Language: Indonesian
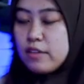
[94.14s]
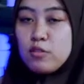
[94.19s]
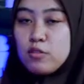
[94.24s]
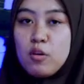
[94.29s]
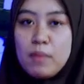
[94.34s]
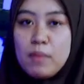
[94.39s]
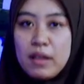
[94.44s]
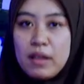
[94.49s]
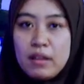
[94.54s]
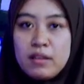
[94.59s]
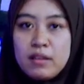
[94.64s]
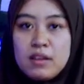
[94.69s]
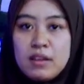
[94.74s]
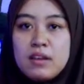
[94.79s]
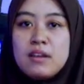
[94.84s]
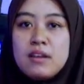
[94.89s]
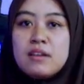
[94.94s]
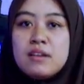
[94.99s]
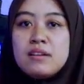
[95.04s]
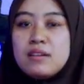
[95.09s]
Escobar.
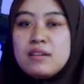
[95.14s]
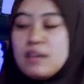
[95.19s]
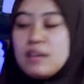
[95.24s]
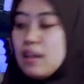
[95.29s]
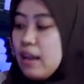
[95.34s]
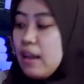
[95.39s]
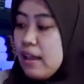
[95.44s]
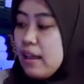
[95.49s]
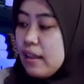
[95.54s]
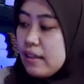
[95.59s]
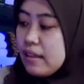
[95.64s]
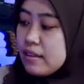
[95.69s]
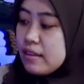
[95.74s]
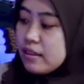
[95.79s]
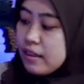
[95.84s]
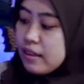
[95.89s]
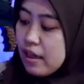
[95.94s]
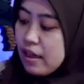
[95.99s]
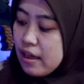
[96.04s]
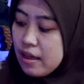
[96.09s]

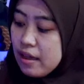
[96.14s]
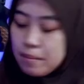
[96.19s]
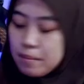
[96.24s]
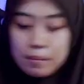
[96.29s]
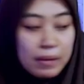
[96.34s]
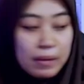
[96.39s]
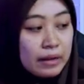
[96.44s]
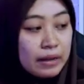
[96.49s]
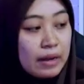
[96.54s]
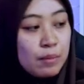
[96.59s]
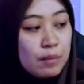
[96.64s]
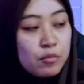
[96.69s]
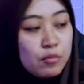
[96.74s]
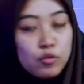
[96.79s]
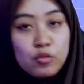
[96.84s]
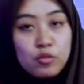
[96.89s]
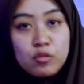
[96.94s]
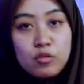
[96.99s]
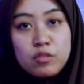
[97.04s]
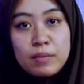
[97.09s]
Larasnya
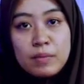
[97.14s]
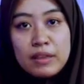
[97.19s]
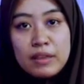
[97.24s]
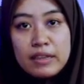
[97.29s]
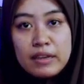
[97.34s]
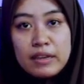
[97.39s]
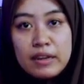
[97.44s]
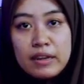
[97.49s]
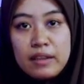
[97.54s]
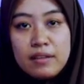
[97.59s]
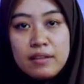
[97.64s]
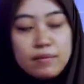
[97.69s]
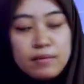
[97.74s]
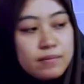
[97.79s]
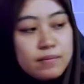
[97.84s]
60 seperti ini.